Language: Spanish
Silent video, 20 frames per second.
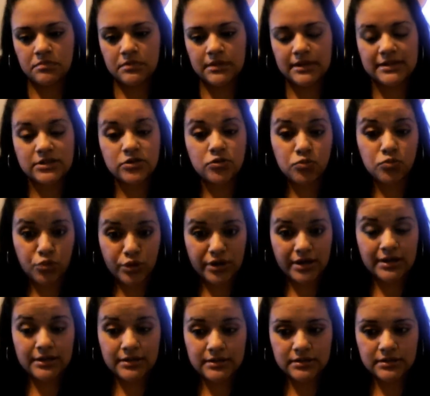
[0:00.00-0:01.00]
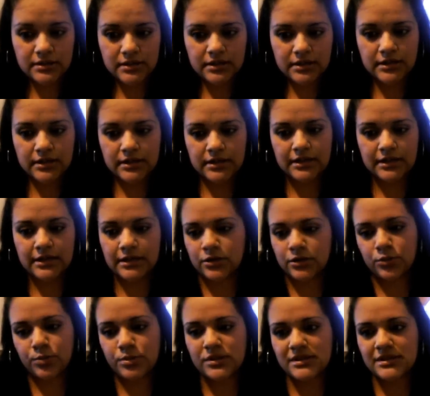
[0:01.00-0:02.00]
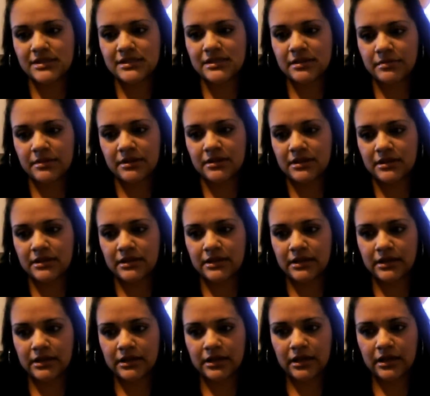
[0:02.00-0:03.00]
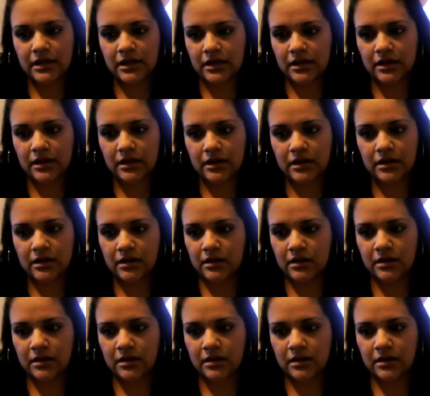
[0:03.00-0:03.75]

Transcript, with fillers: que son buenas y no precisamente tienen que